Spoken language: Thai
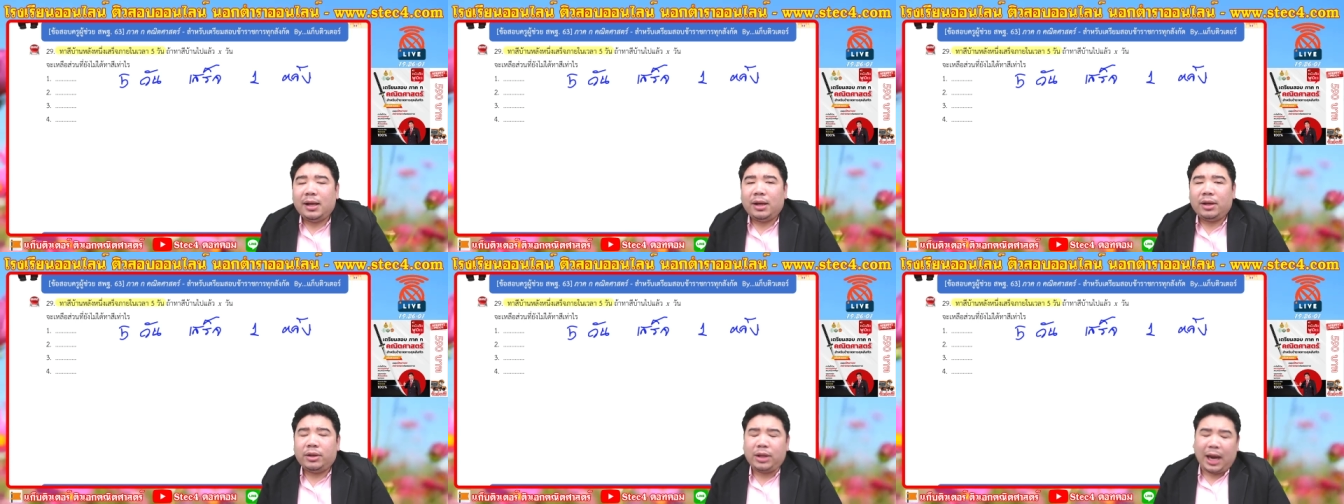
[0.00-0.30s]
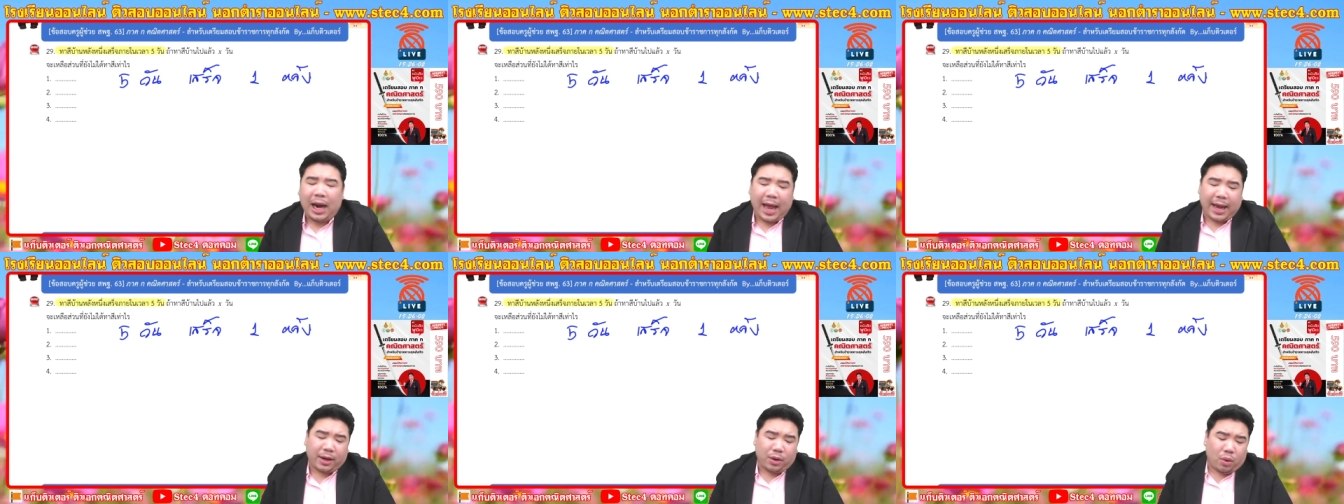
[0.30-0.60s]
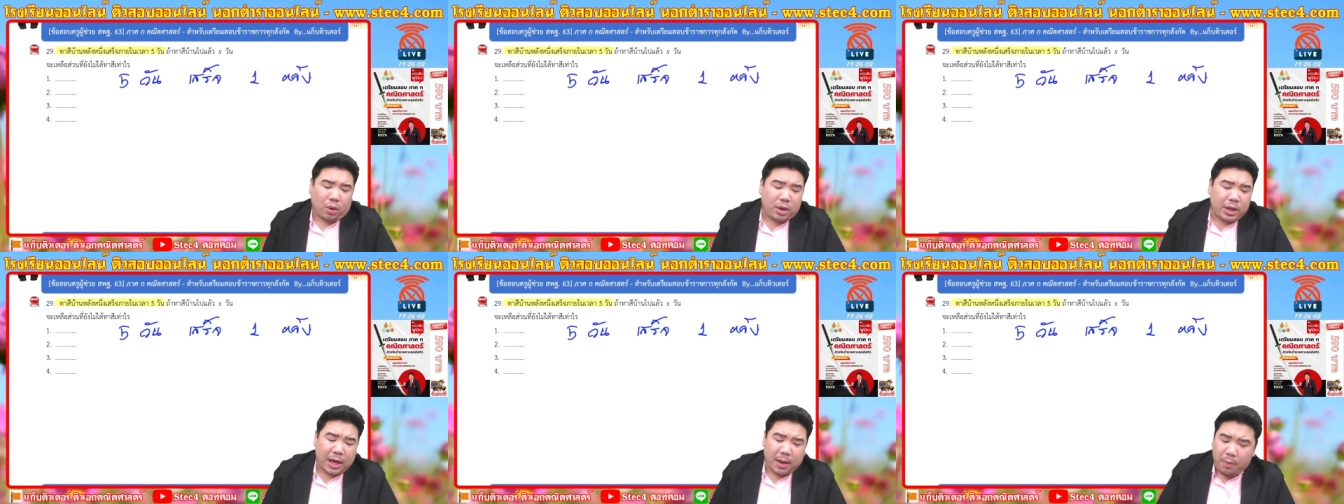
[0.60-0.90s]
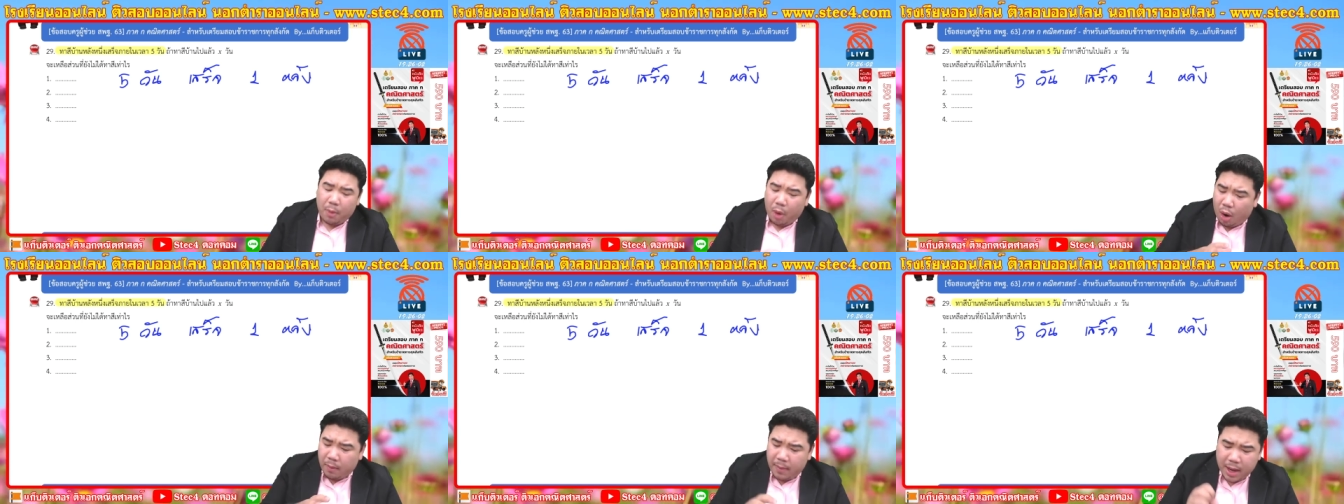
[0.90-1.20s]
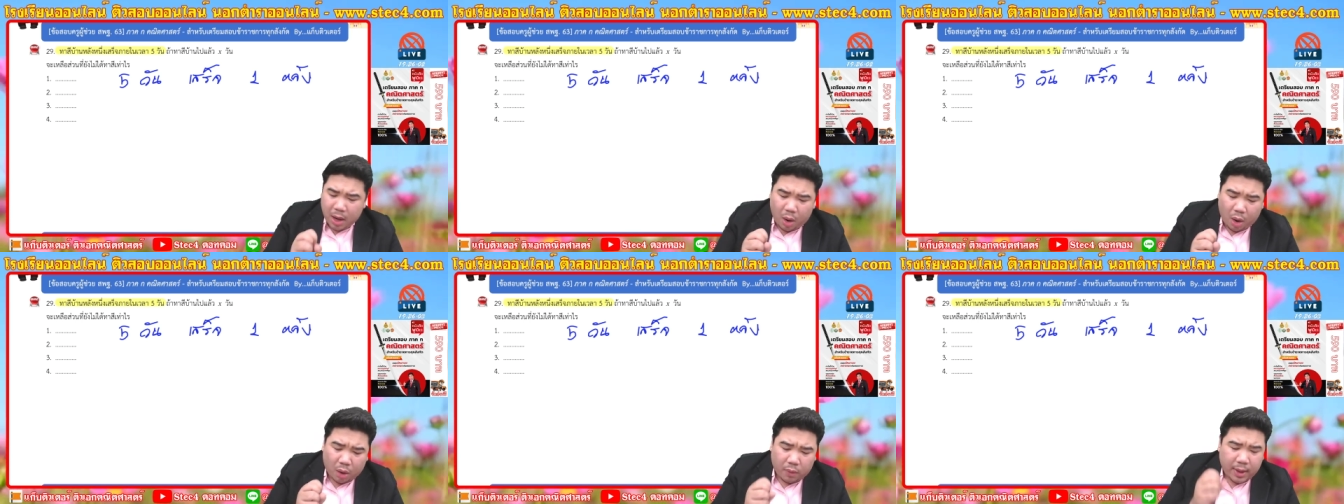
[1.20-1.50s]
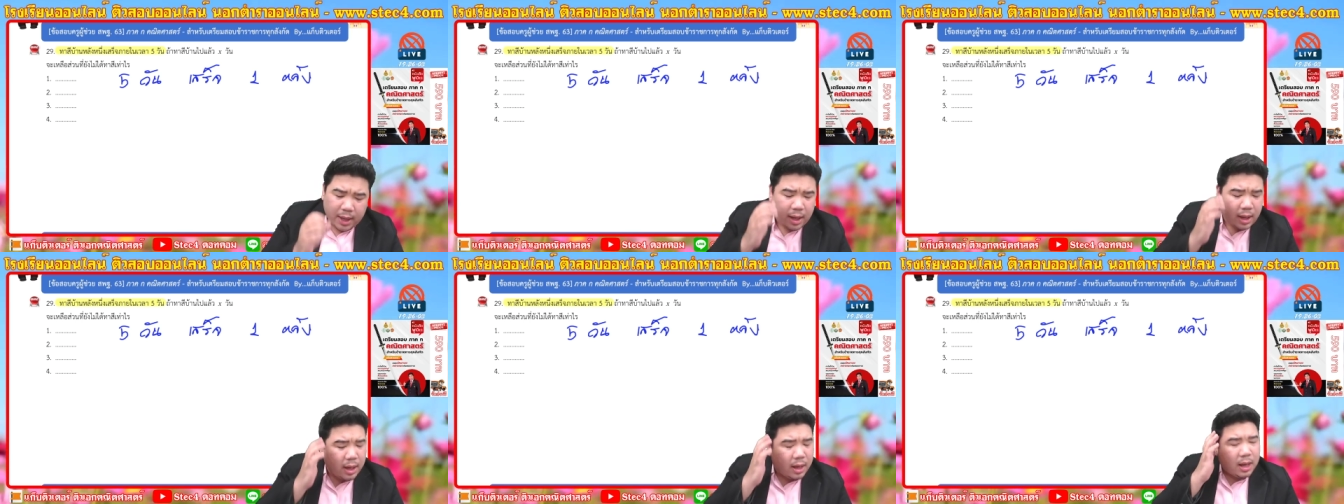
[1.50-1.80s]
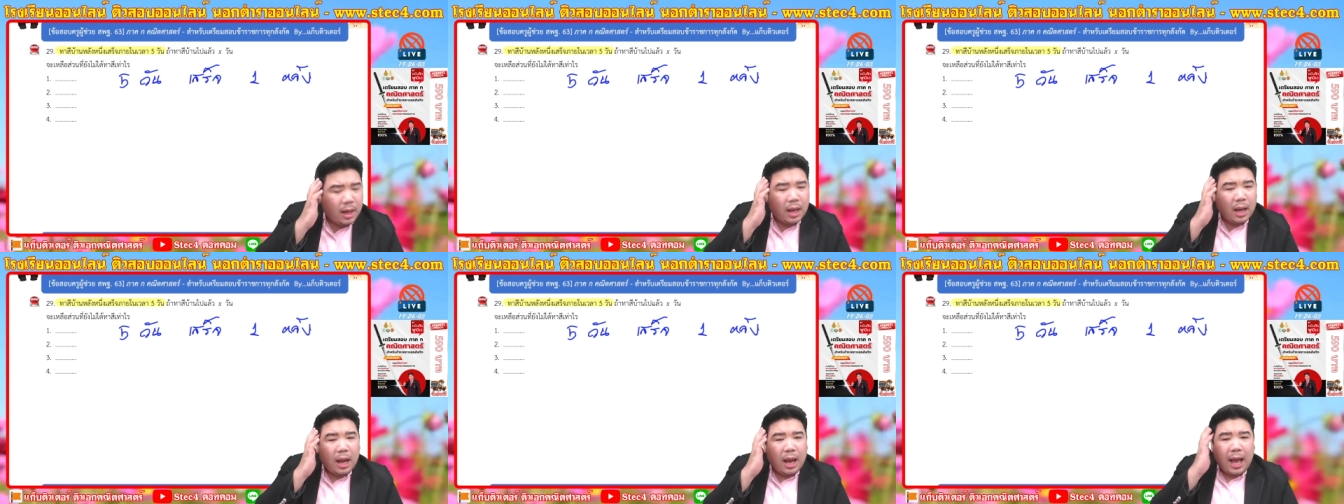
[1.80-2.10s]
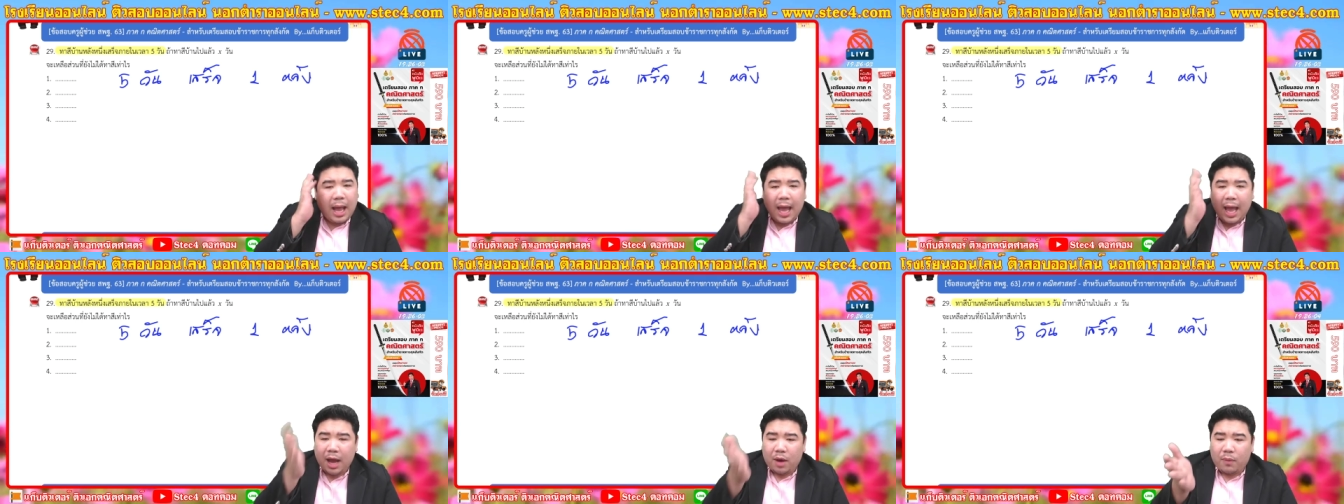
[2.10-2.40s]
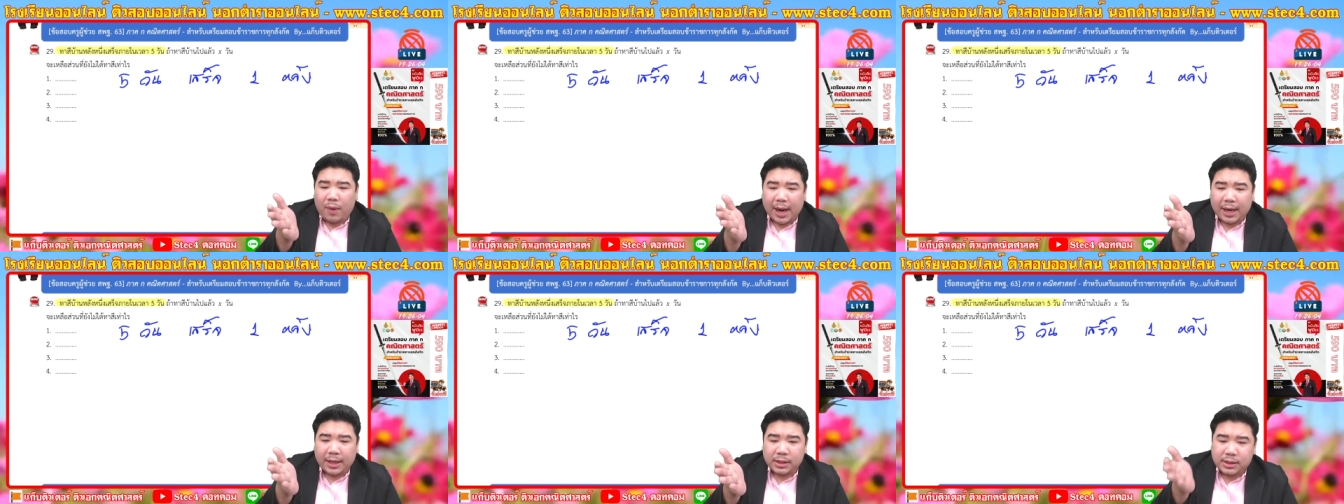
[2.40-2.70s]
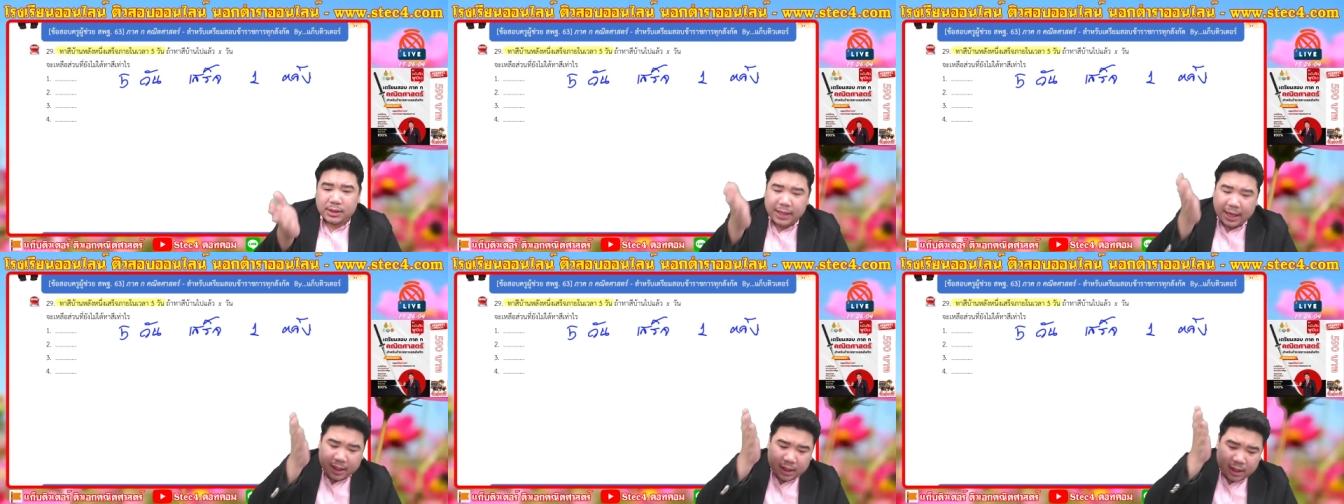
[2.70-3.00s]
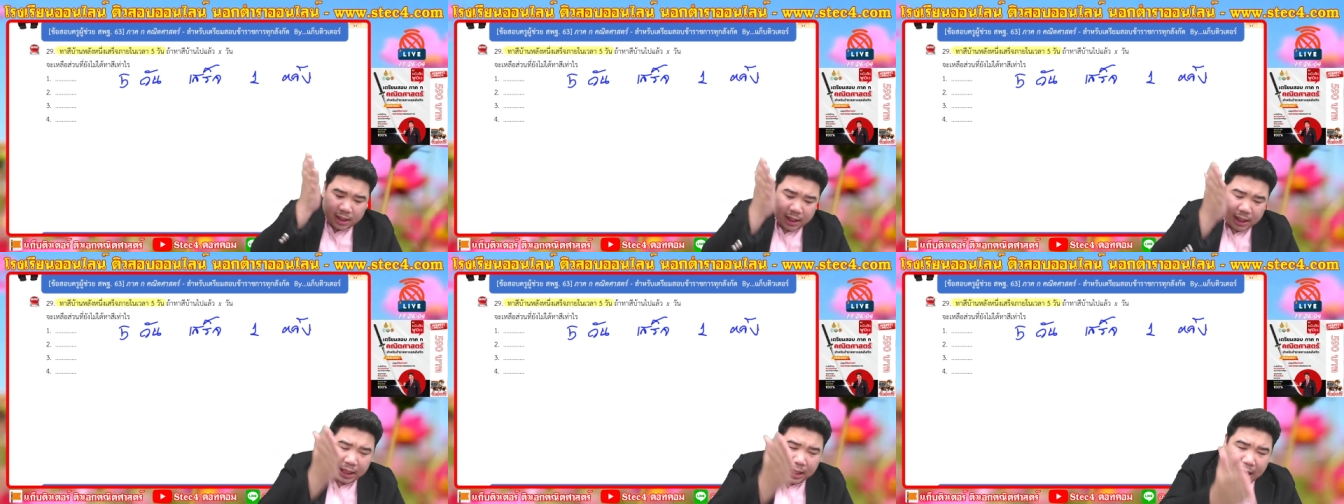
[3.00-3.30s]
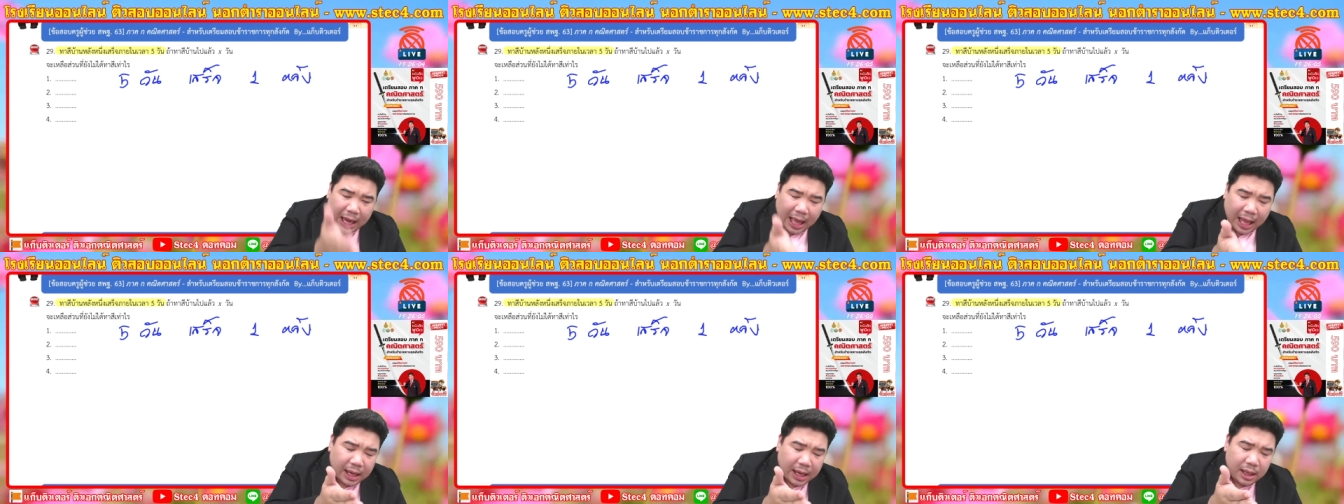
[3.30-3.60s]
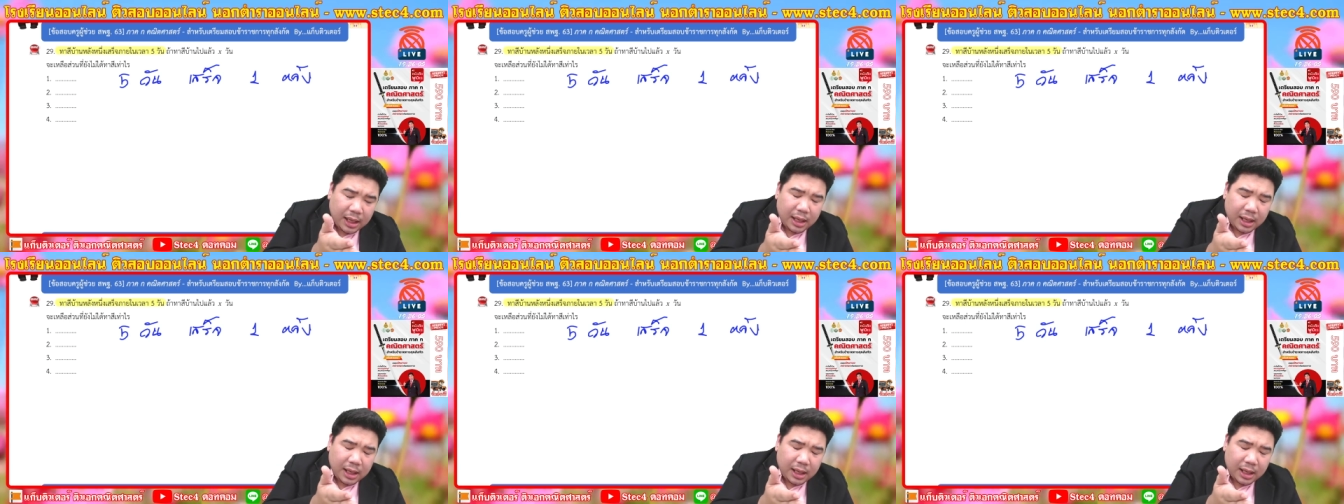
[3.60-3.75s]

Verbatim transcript: ถ้าหลายคนยังมองไม่ออกว่า5 วัน เสร็จหนึ่งหลัง